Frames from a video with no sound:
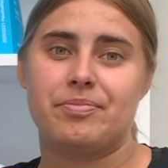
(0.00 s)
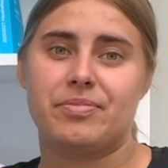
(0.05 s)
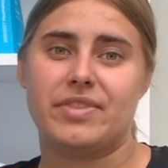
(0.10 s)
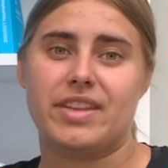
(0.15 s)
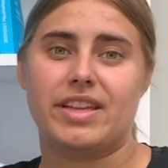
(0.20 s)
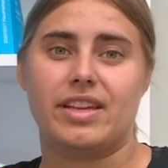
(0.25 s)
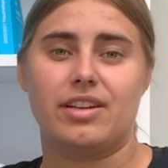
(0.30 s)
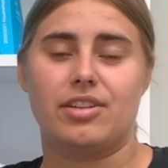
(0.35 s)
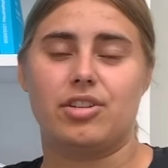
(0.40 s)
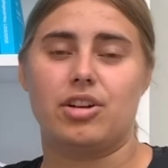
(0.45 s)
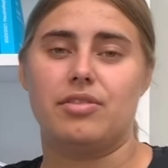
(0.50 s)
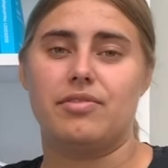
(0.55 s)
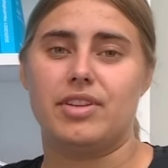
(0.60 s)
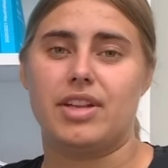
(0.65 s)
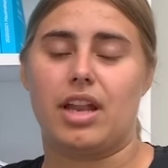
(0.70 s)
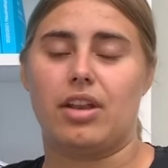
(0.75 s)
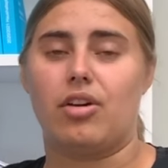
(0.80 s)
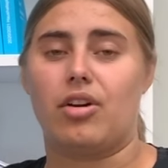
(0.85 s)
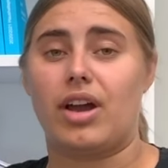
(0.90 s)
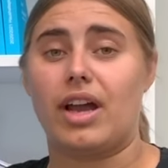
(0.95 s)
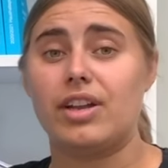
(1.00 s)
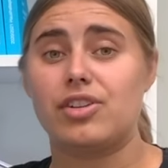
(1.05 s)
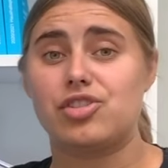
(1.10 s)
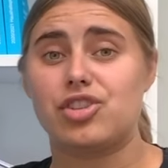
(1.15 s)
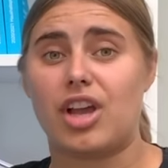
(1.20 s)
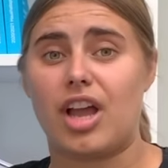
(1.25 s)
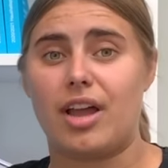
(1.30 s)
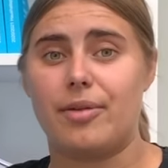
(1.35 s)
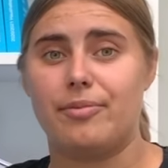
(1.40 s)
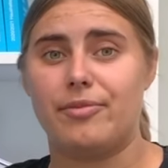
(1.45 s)
Dinge können wir da noch
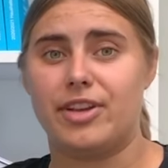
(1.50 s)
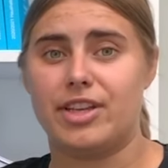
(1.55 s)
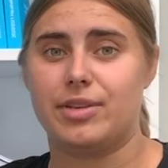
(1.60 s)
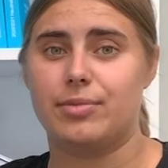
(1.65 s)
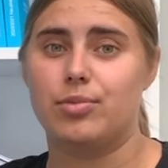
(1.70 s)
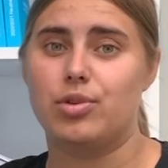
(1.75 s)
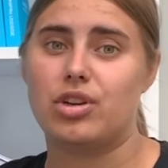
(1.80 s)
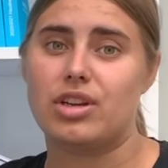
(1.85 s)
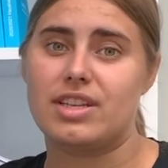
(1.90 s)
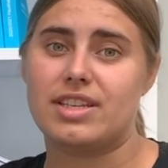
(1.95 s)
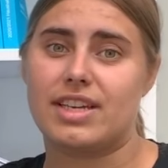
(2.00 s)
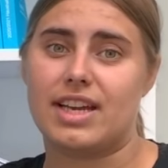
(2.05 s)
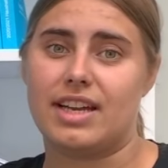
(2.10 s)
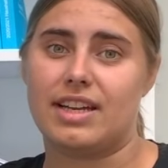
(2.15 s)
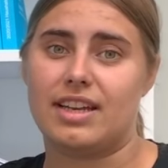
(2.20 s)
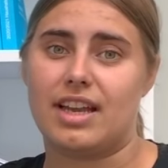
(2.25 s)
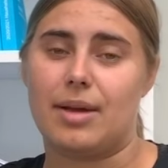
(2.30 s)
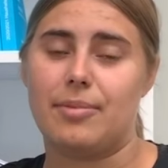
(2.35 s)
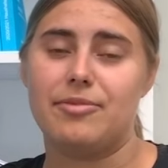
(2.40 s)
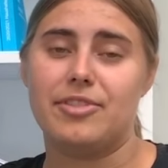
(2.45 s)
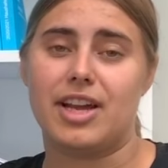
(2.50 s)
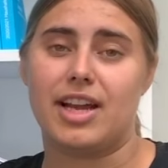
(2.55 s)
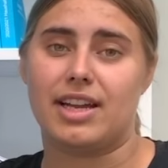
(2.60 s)
reinschreiben, welche Möglichkeiten haben wir